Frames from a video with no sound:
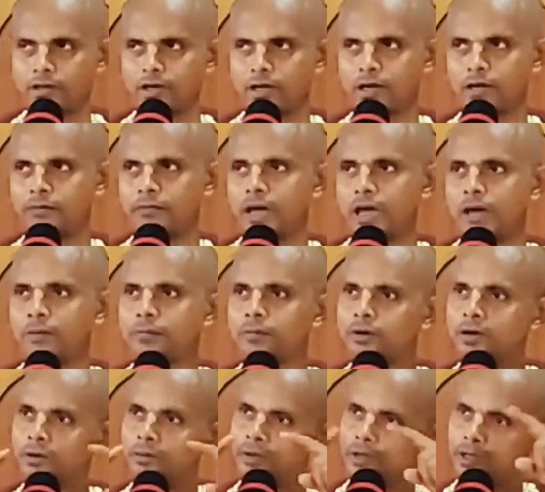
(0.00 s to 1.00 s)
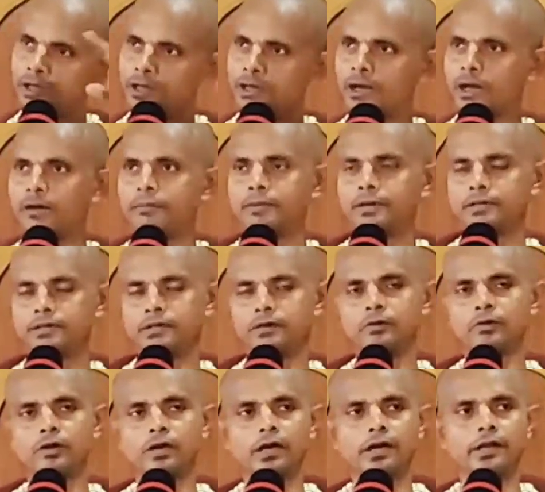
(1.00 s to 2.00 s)
এটা মায়াপুর নামে একটা গ্রাম আছে
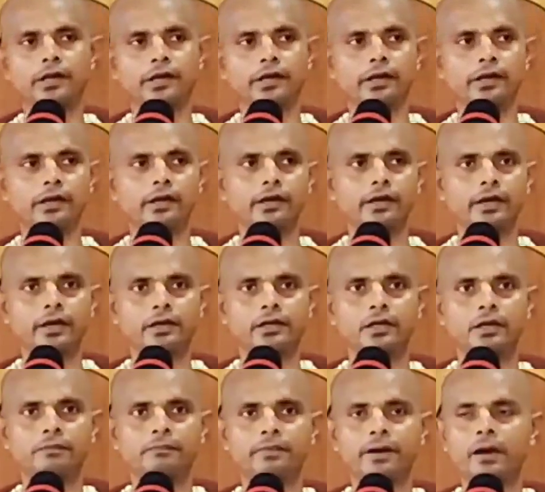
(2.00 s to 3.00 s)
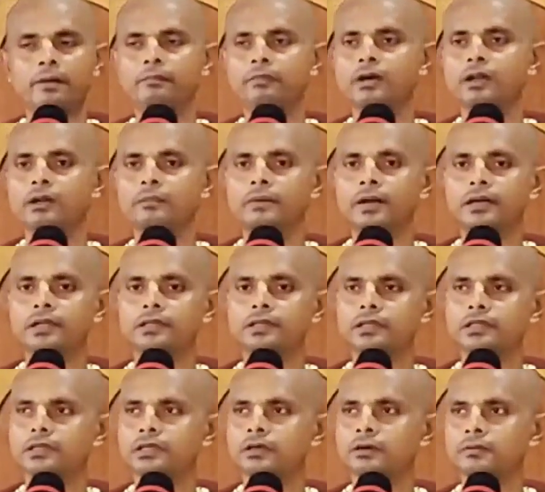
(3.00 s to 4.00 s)
ওখানে একটা ব্রাহ্মণের বাড়িতে
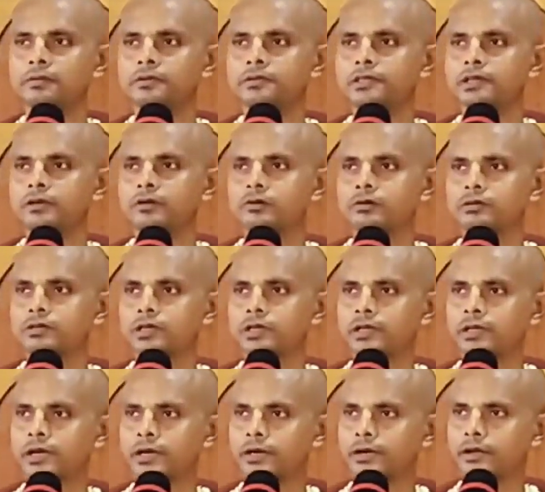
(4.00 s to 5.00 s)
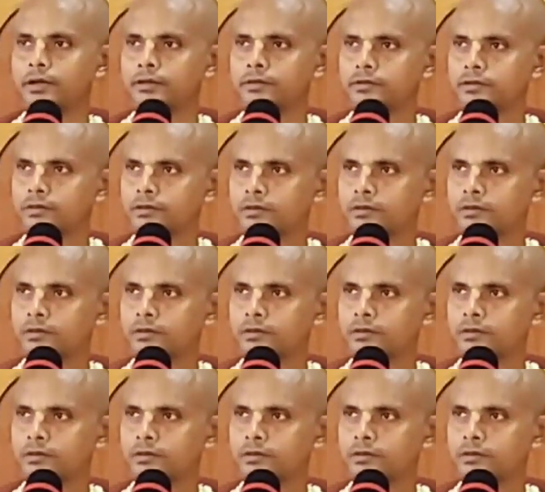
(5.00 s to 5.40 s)
তিনি অবস্থান করছিলেন এক রাত